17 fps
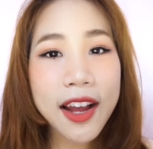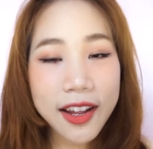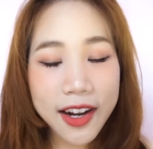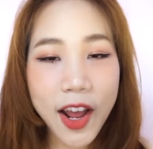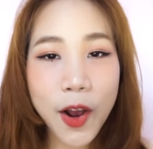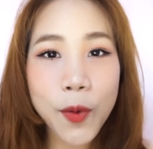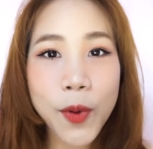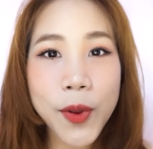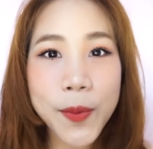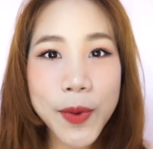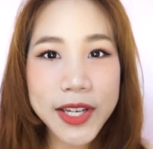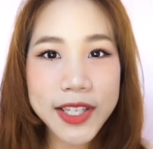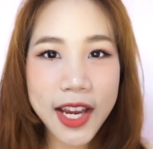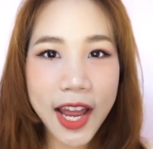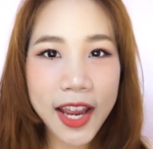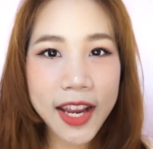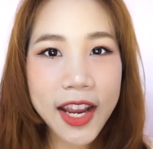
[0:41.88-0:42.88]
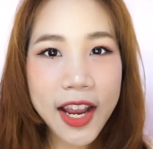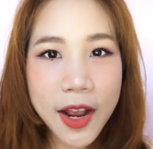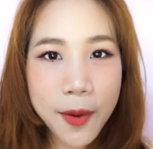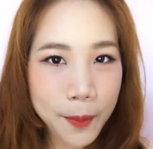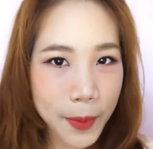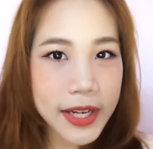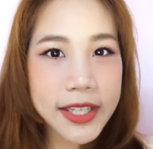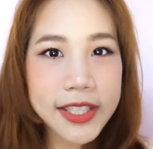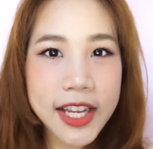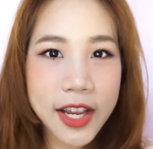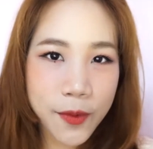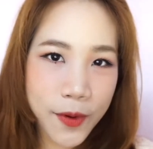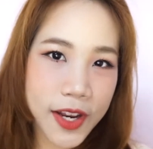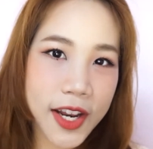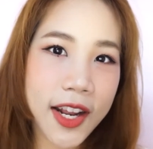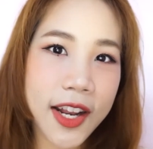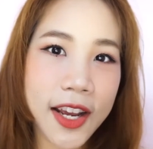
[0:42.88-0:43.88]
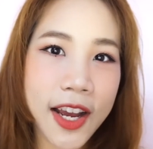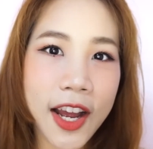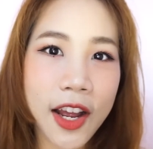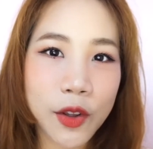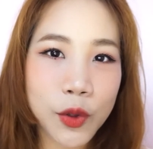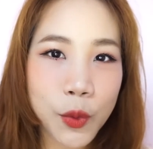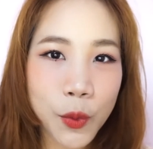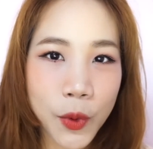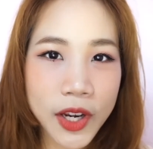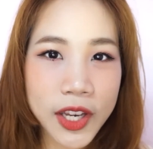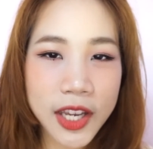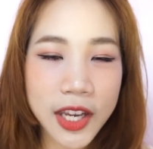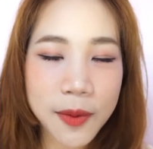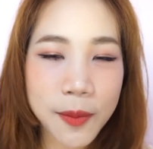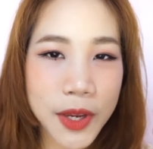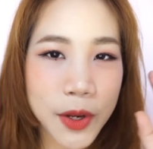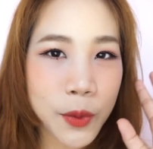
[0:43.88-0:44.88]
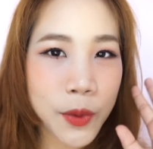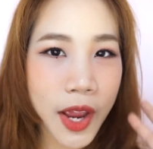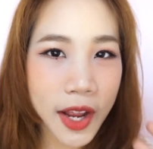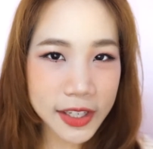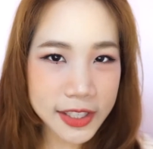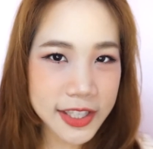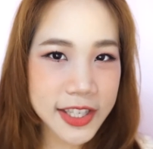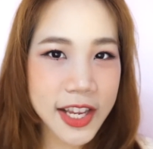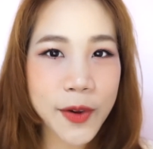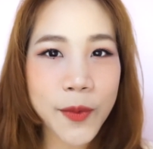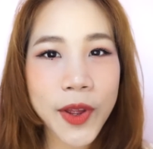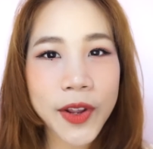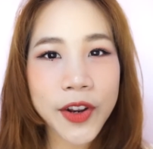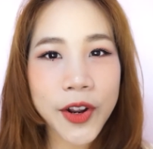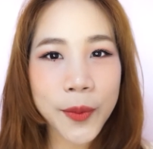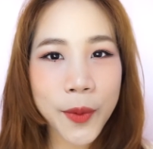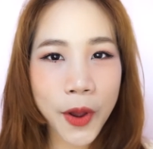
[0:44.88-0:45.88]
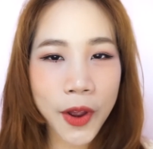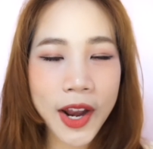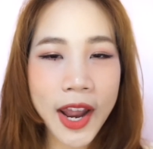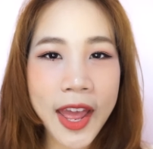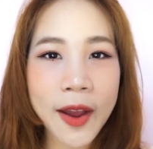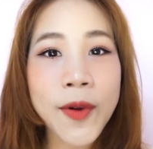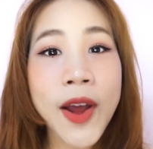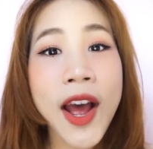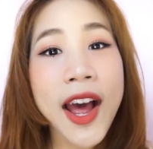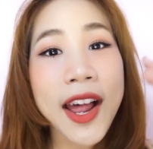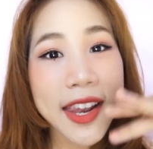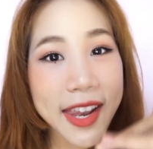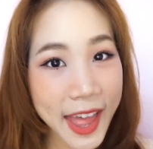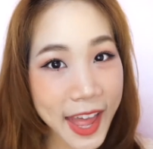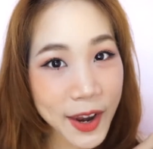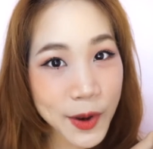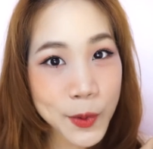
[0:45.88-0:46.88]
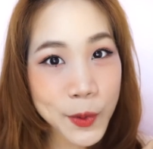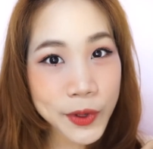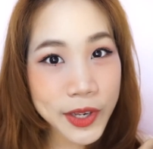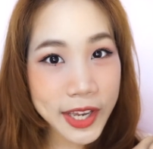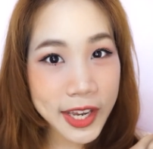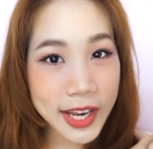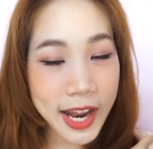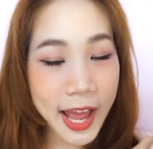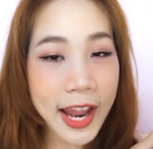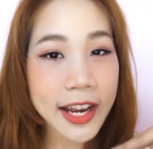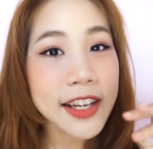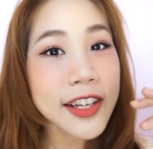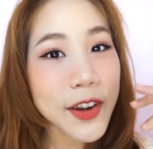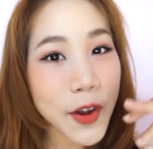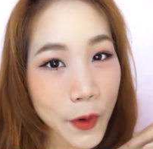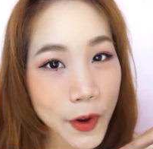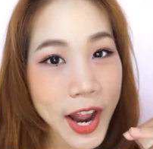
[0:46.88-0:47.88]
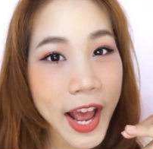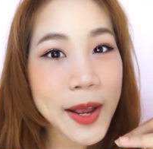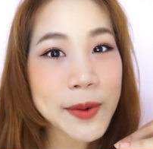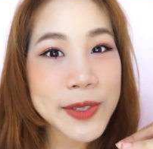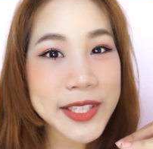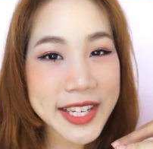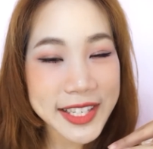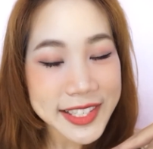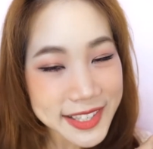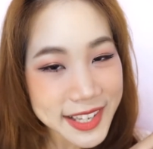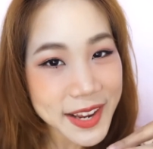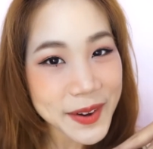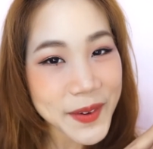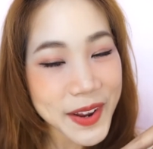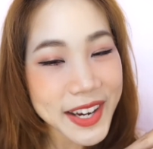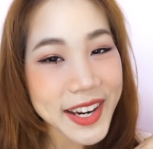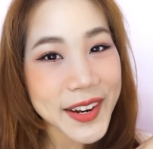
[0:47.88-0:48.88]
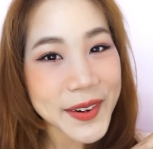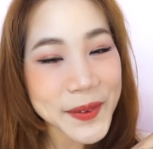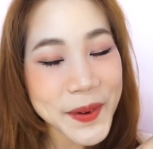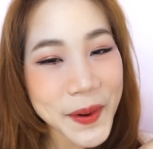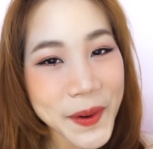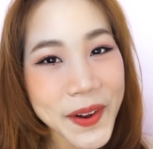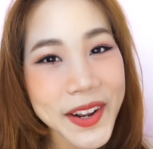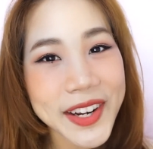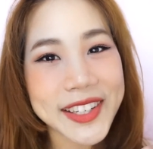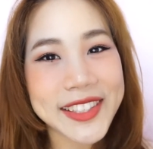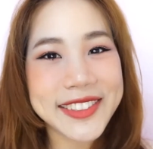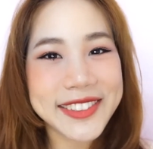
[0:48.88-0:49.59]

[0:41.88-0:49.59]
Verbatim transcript: เราไม่มีใช้ไปเซเว่นได้เลยค่ะทุกวันนี้มีทุกอย่างในเซเว่นเรียบร้อยแล้วและลุคนี้นั้นก็ได้มาจากเซเว่นค่ะทุกคน